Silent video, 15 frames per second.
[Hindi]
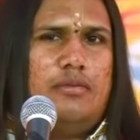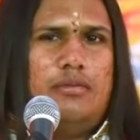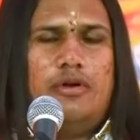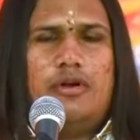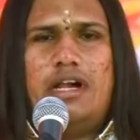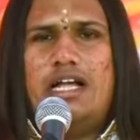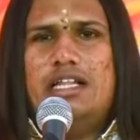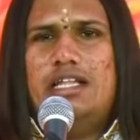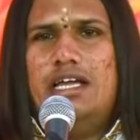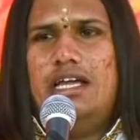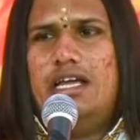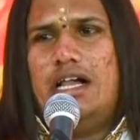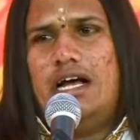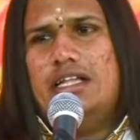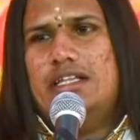बोलो
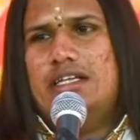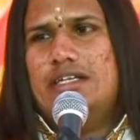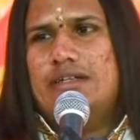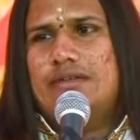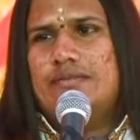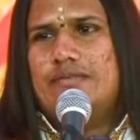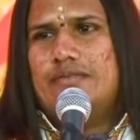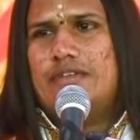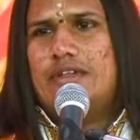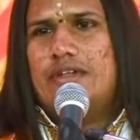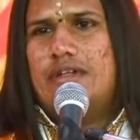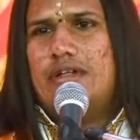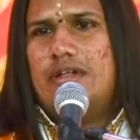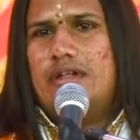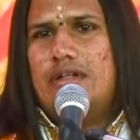राधे राधे
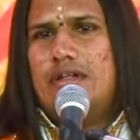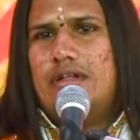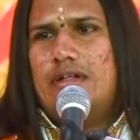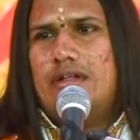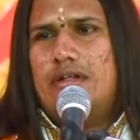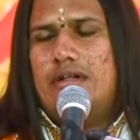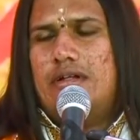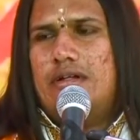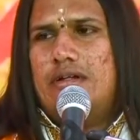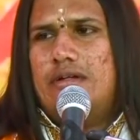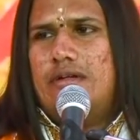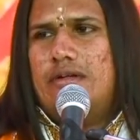राधे राधे